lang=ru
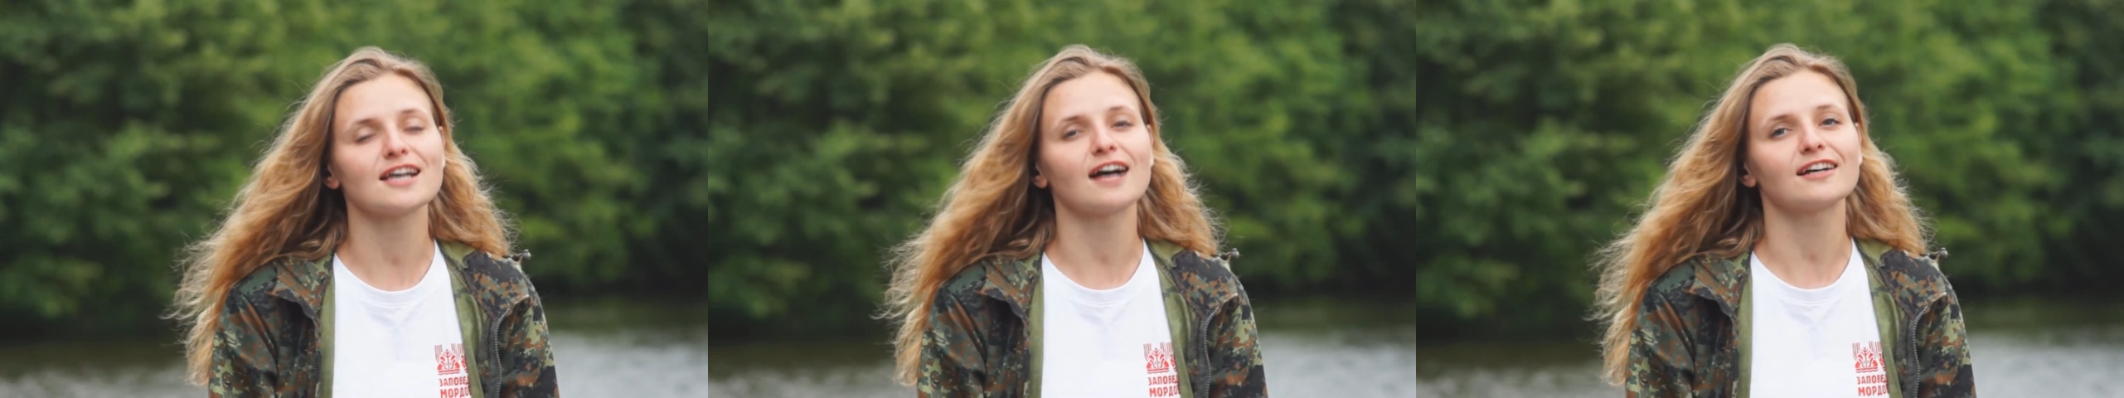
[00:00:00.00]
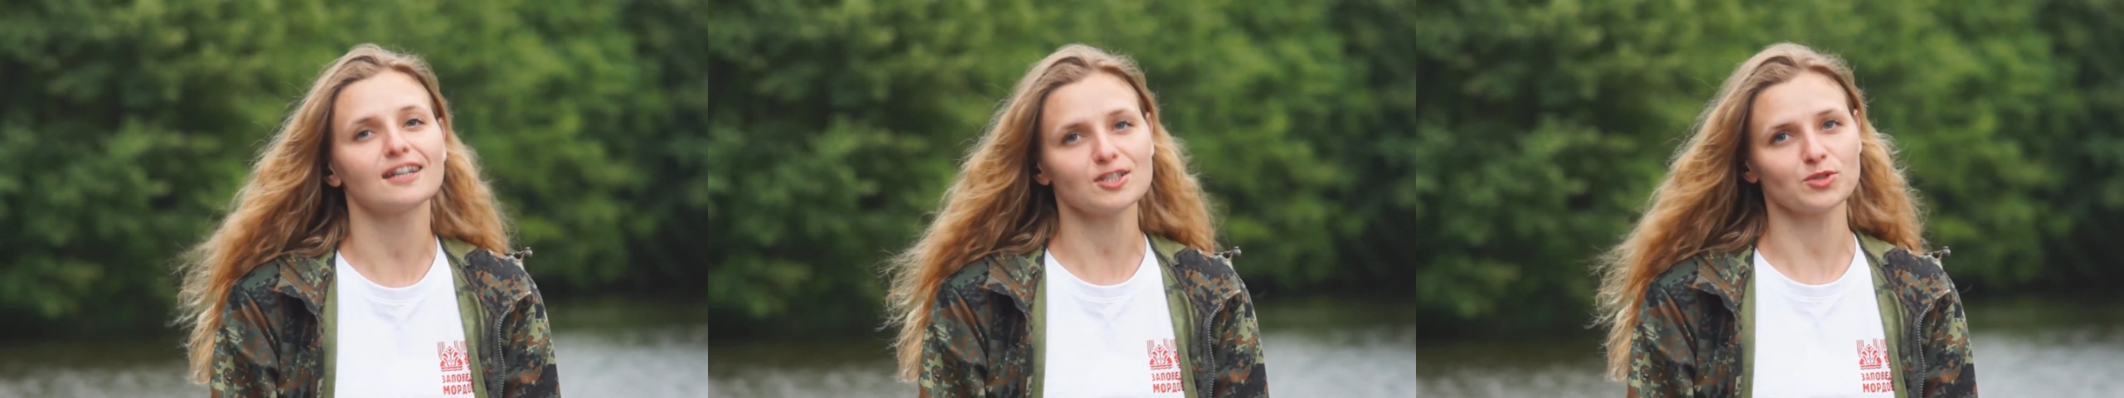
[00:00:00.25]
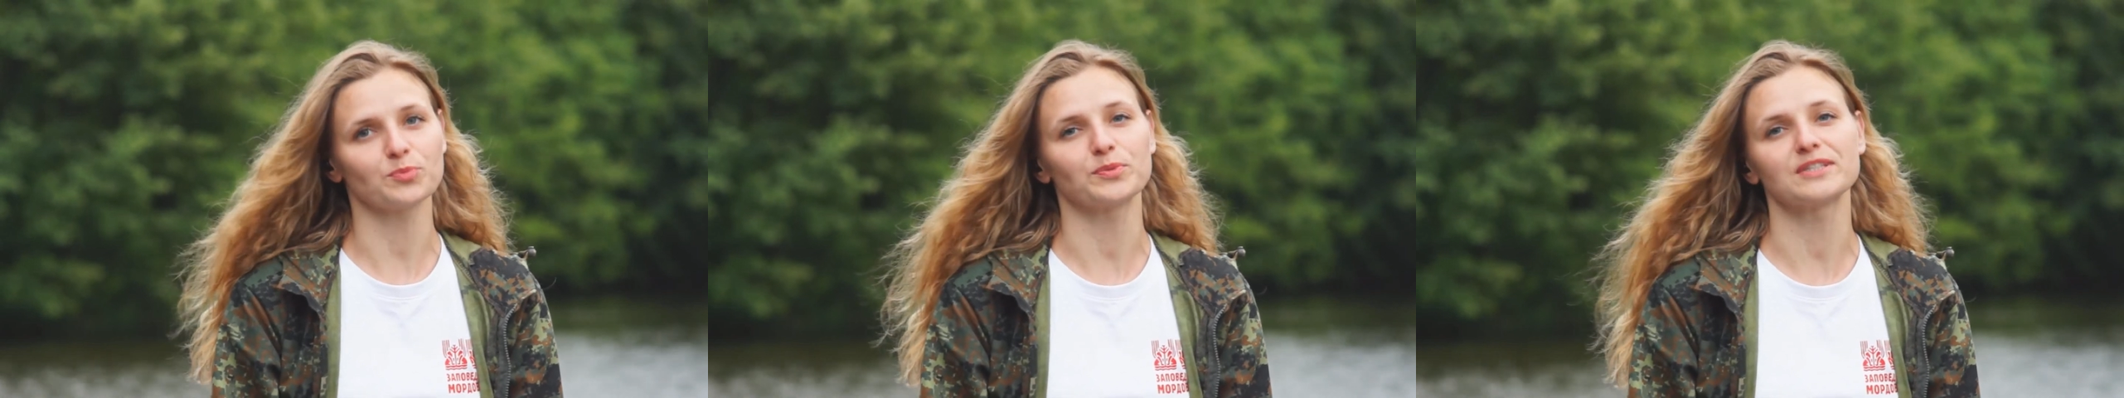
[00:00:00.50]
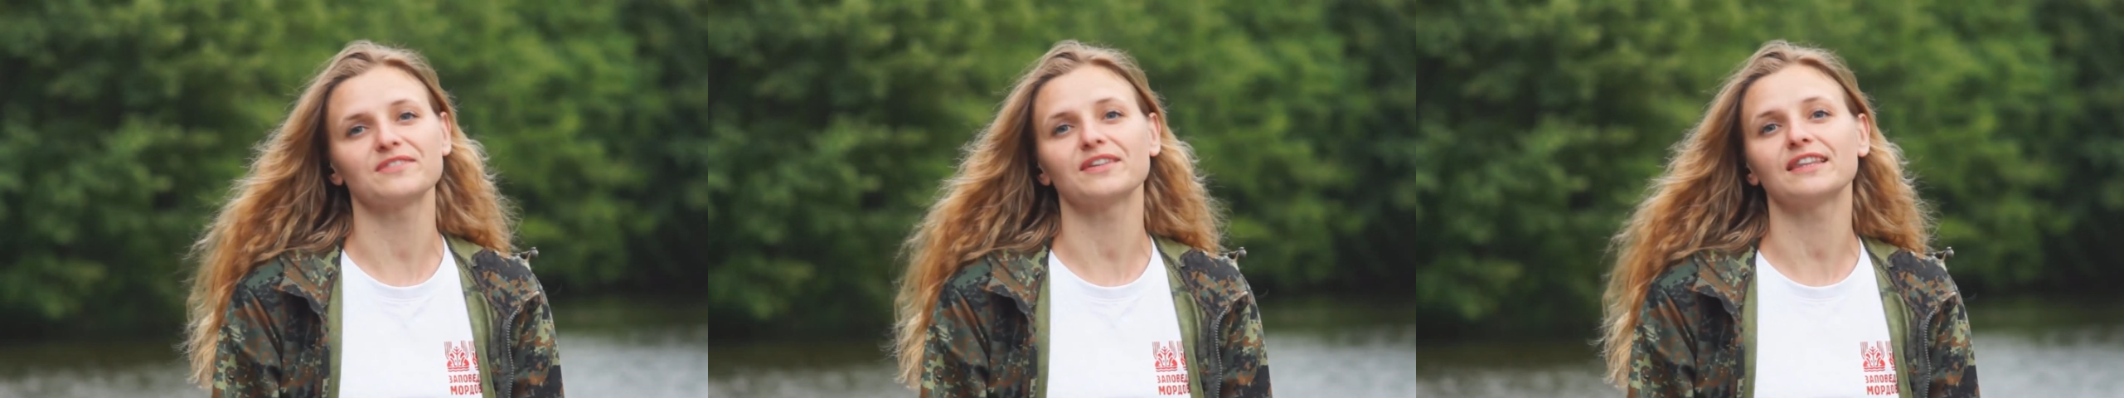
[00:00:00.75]
за окраску
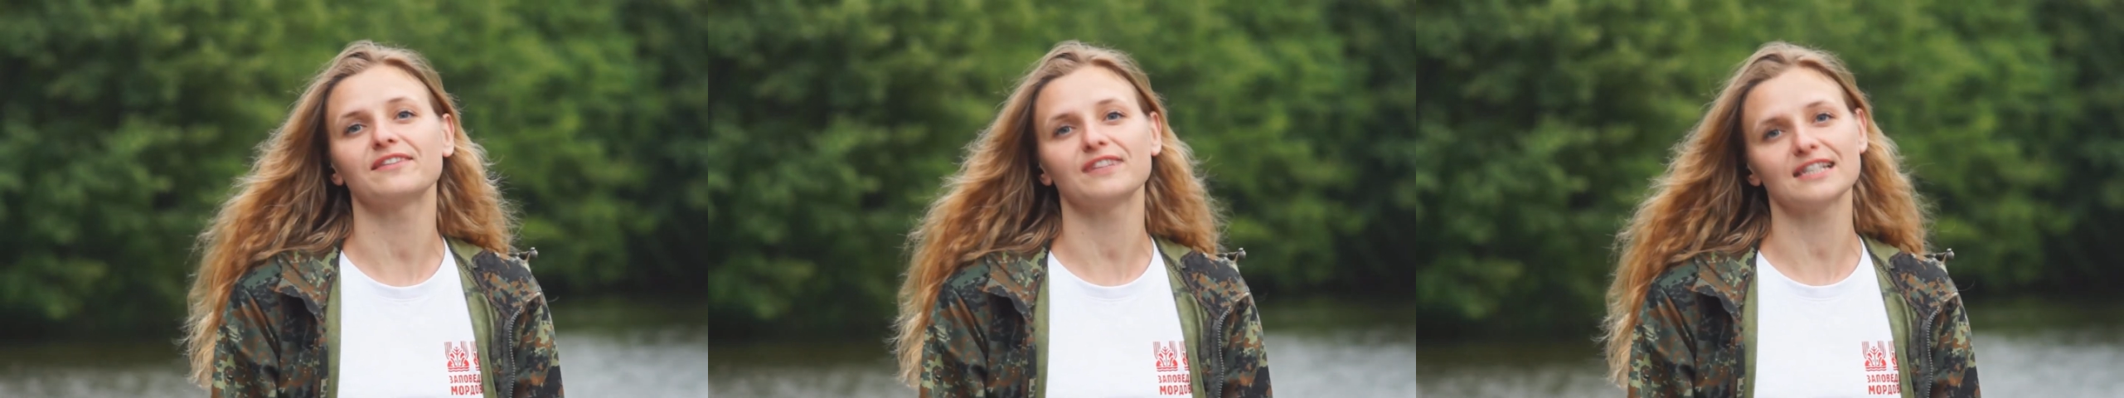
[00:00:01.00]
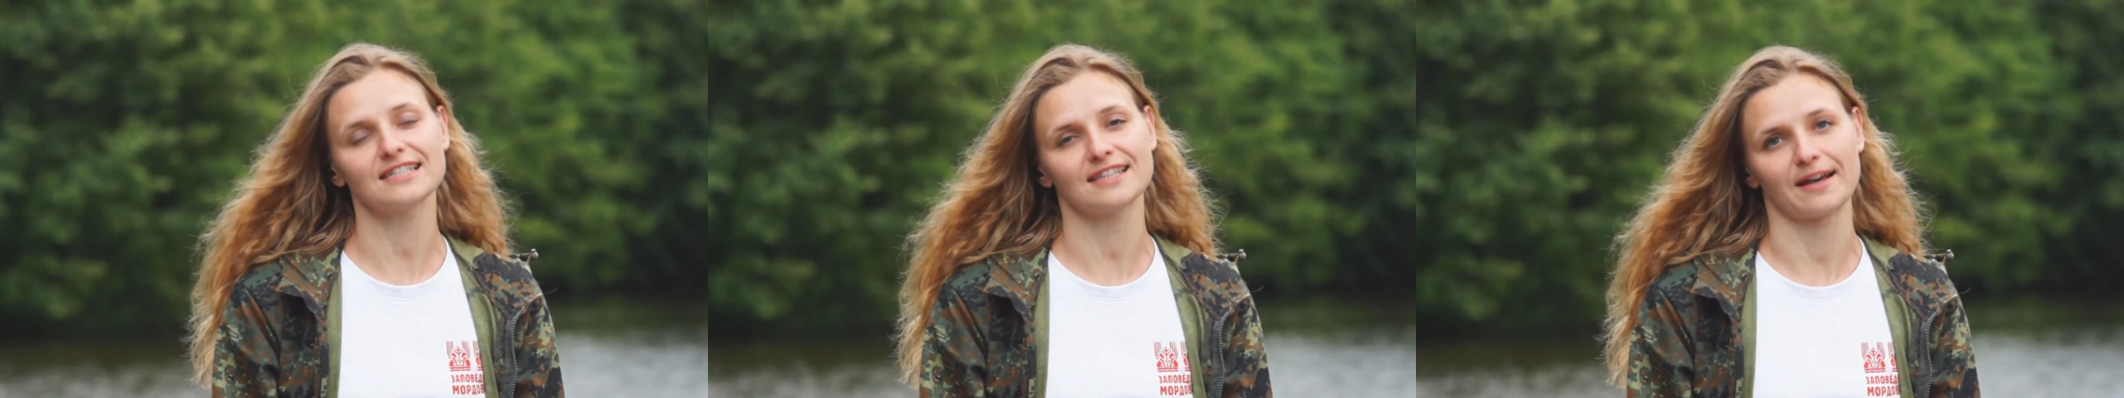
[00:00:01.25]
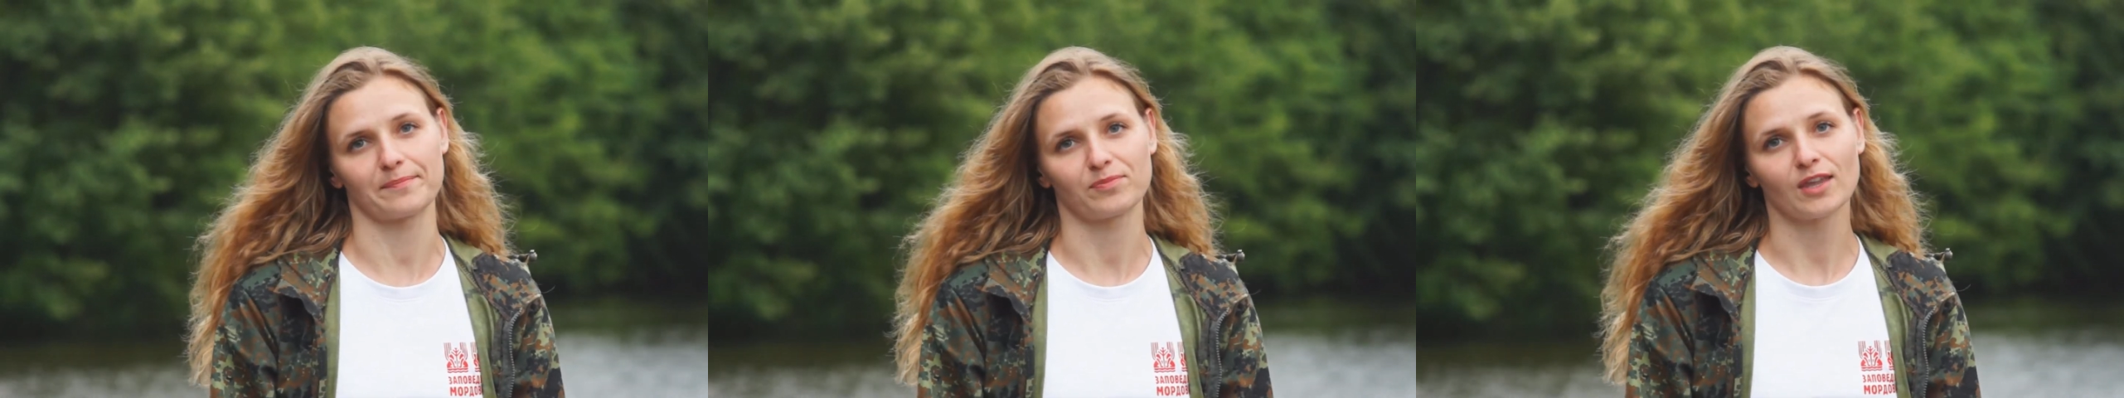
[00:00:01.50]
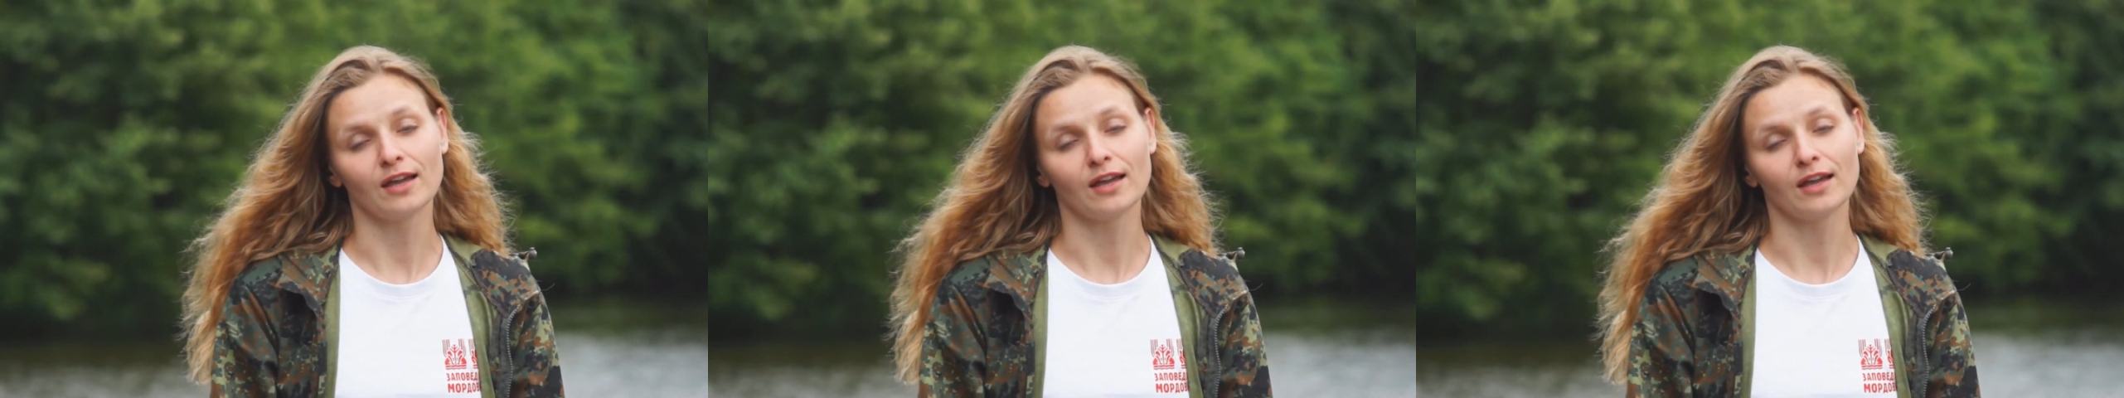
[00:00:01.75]
прицветного листа,